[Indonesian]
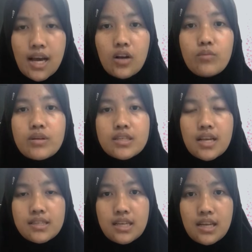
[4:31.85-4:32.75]
aku
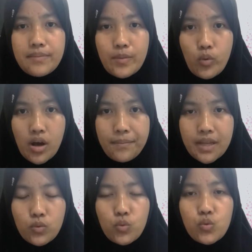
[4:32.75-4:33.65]
bersaksi Nabi
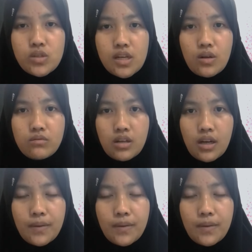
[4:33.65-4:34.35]
Muhammad utusan Allah.